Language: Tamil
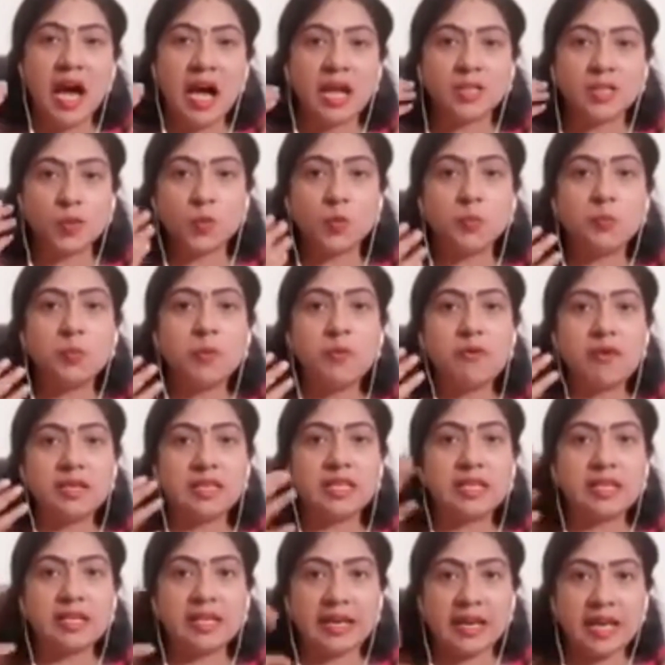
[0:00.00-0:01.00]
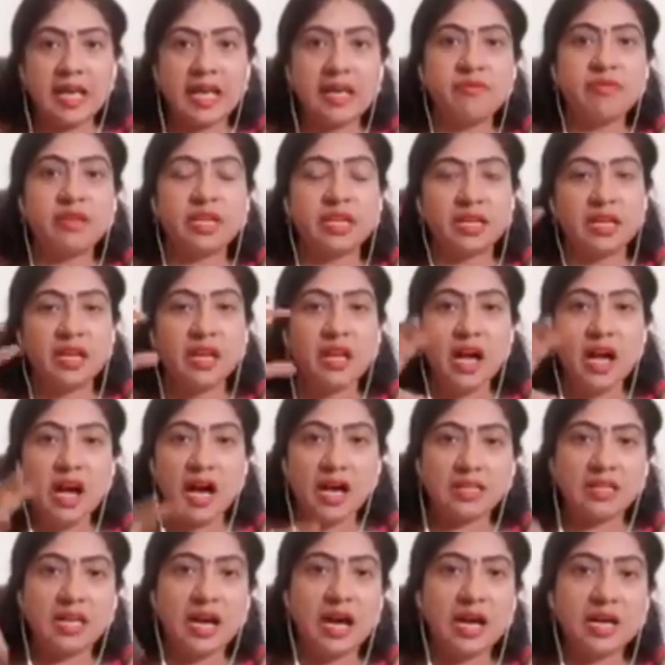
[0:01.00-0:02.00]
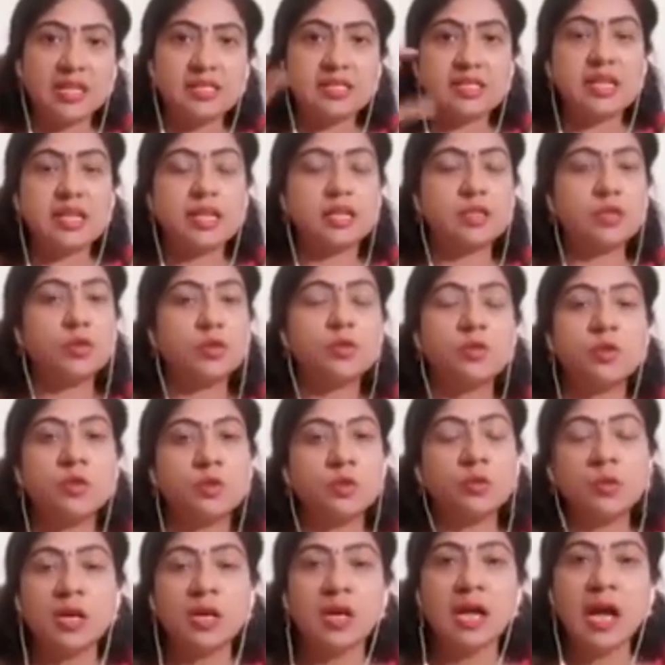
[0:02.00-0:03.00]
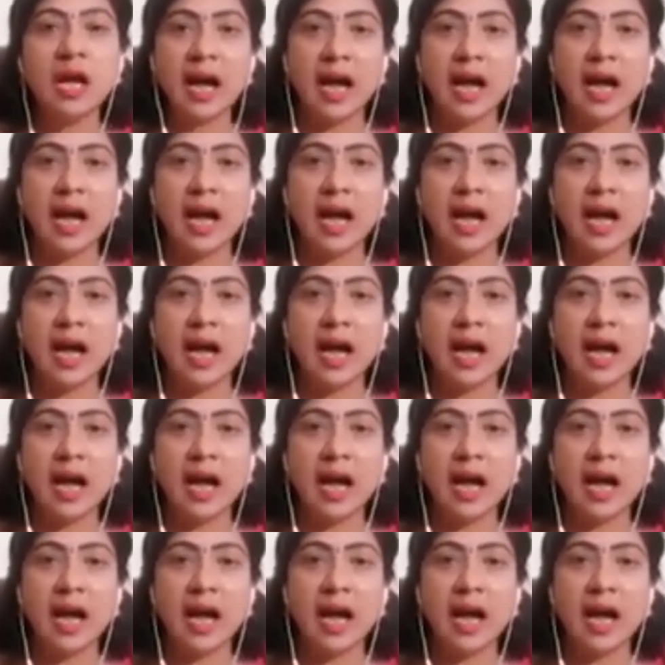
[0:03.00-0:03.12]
அந்த உப்பு வந்து கிரேவிங் அந்த ஆசையை தூண்டும்